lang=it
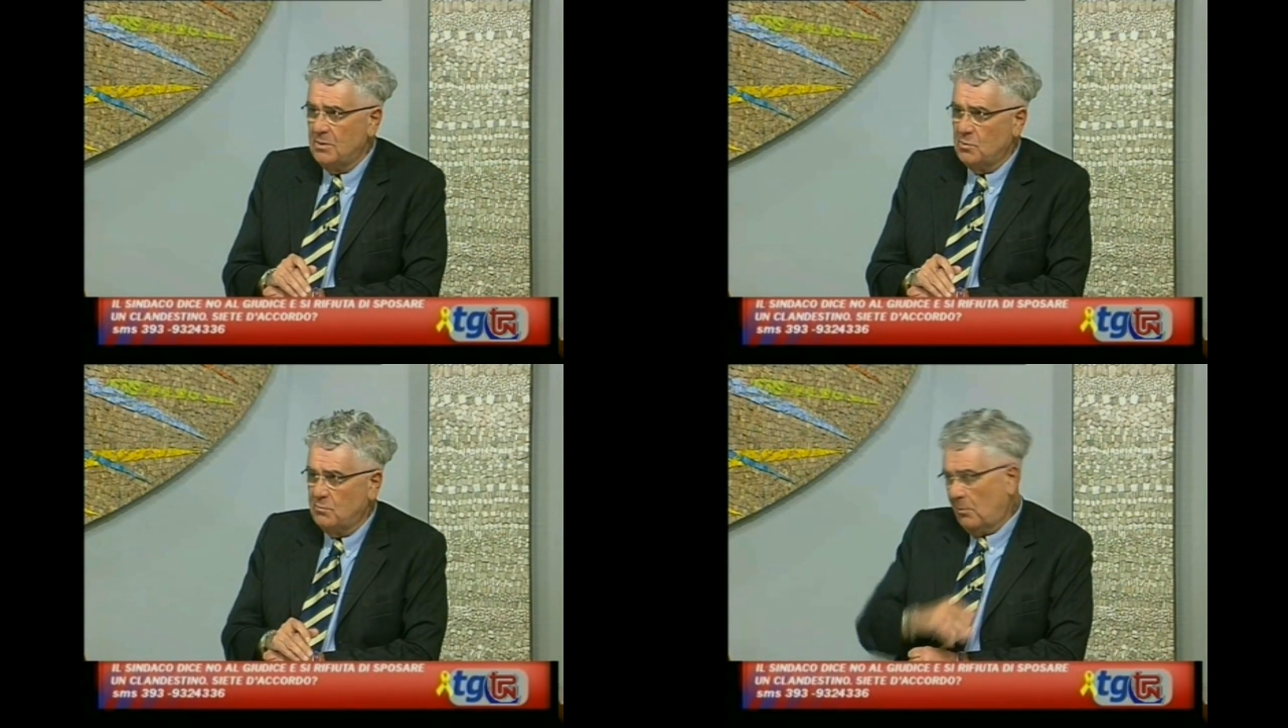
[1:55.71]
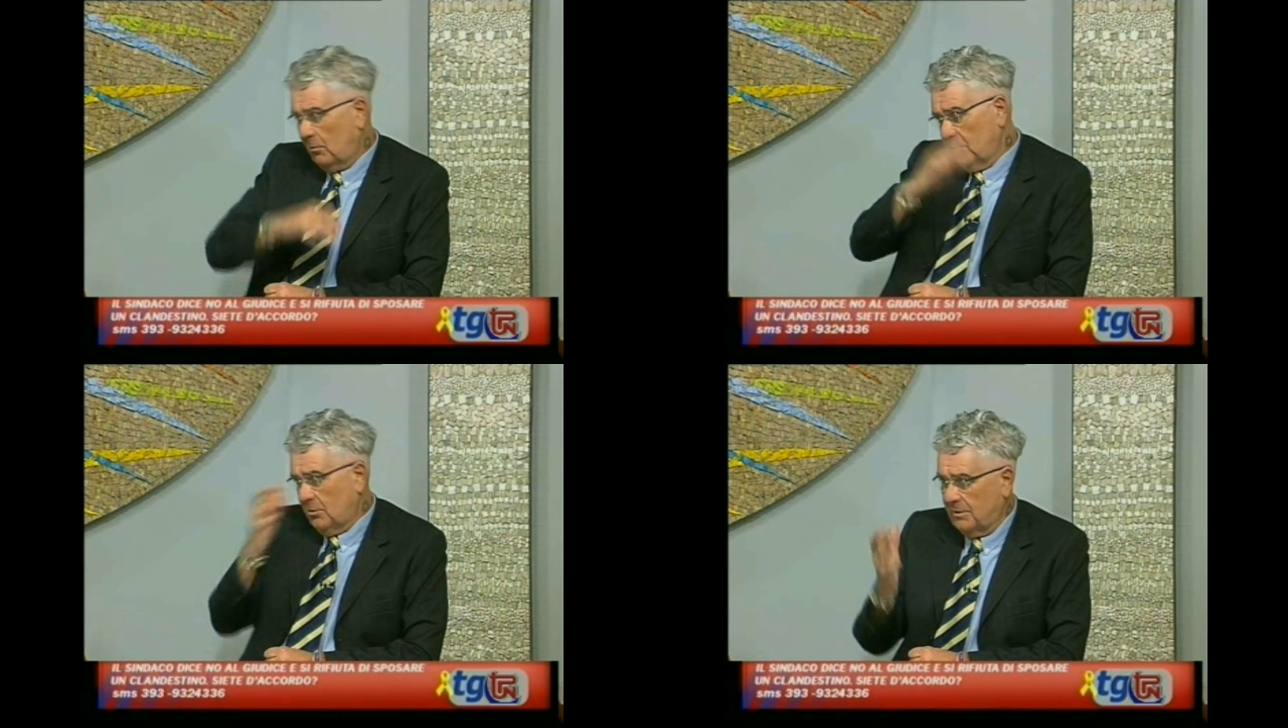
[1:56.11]
un
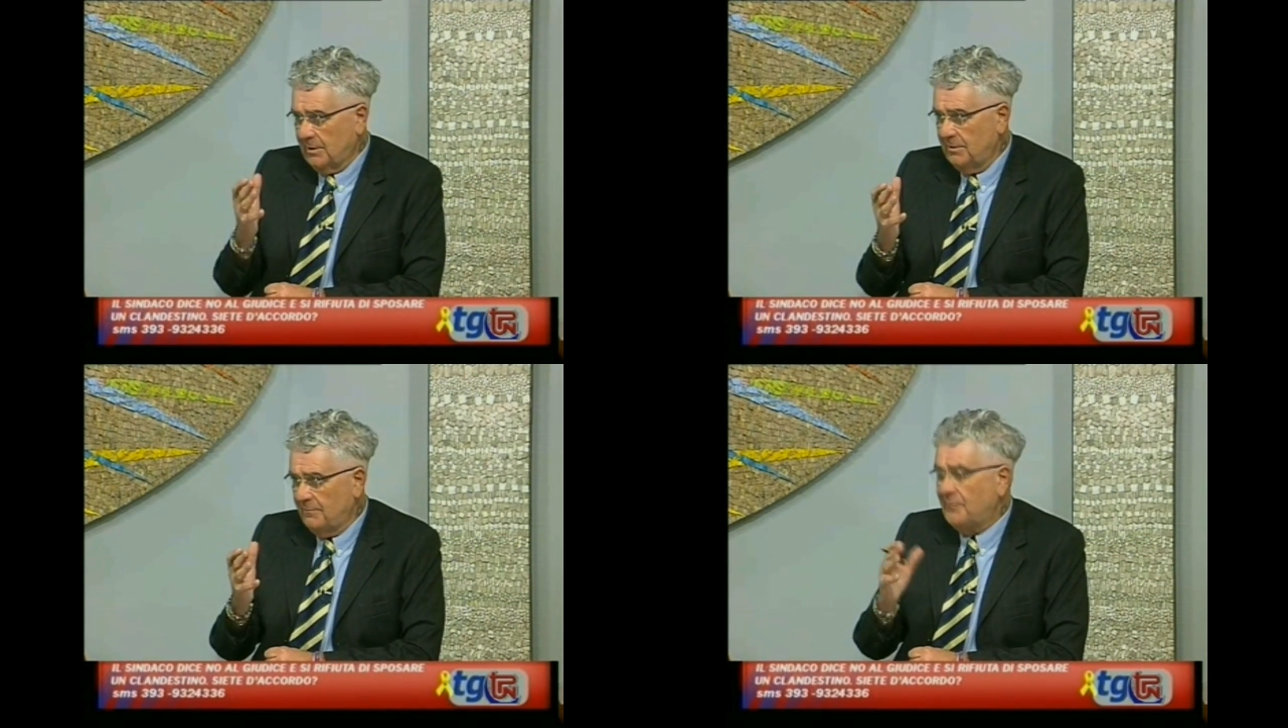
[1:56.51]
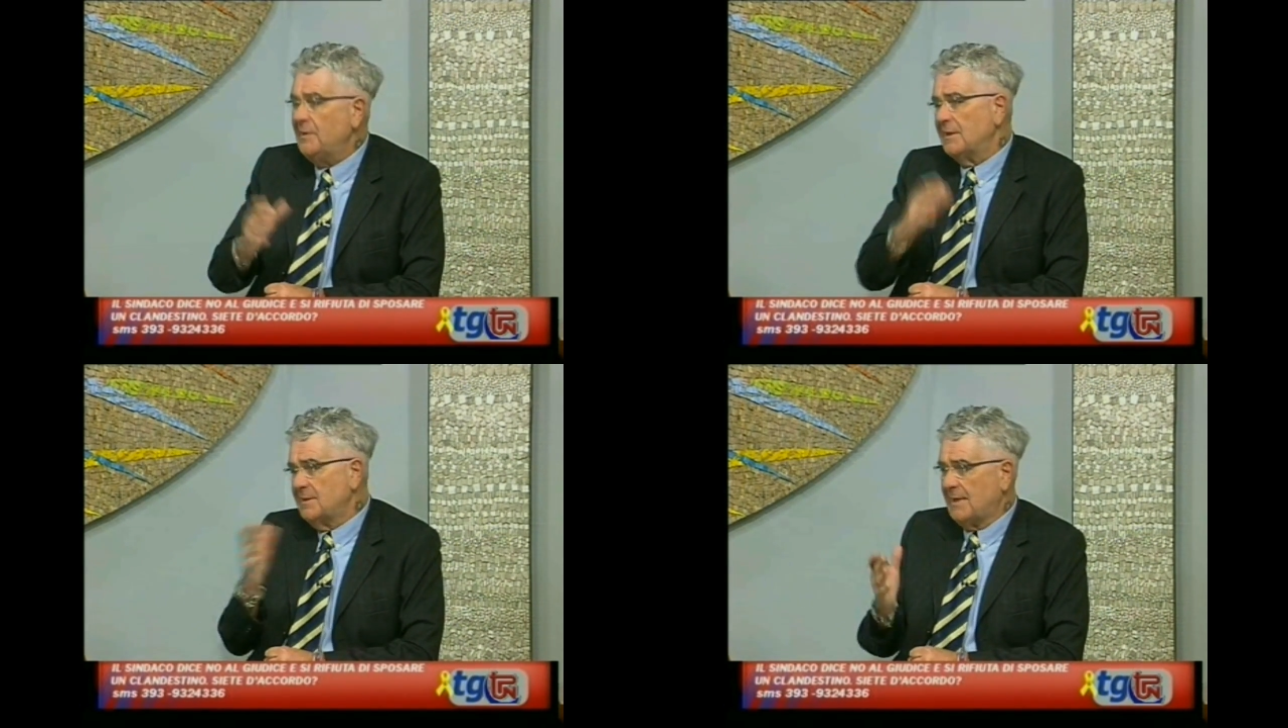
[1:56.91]
Moloch
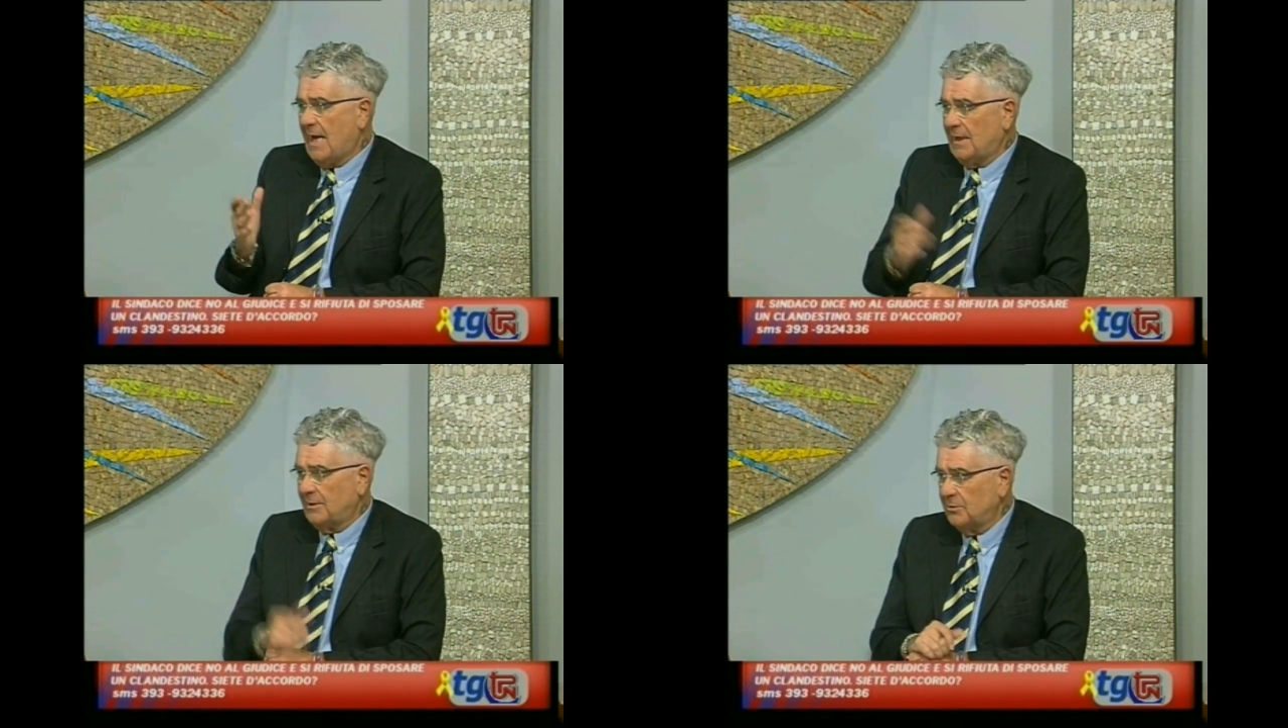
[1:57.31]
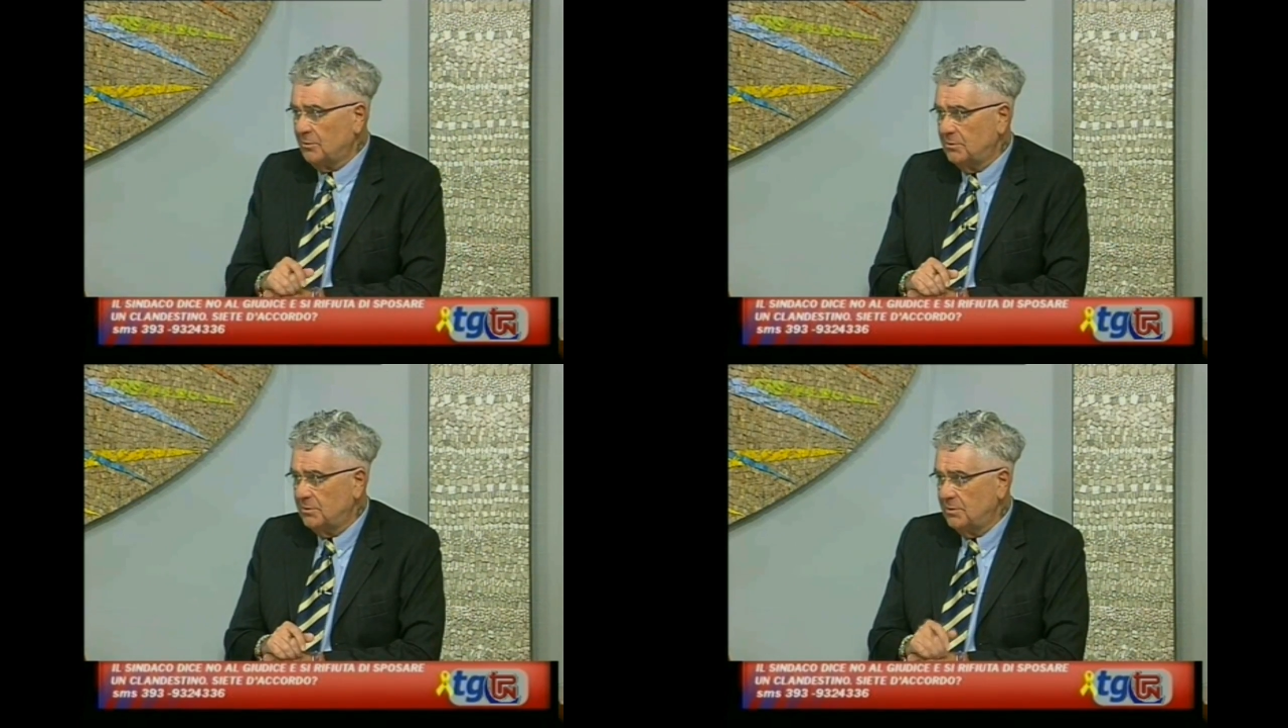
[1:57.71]
finanziario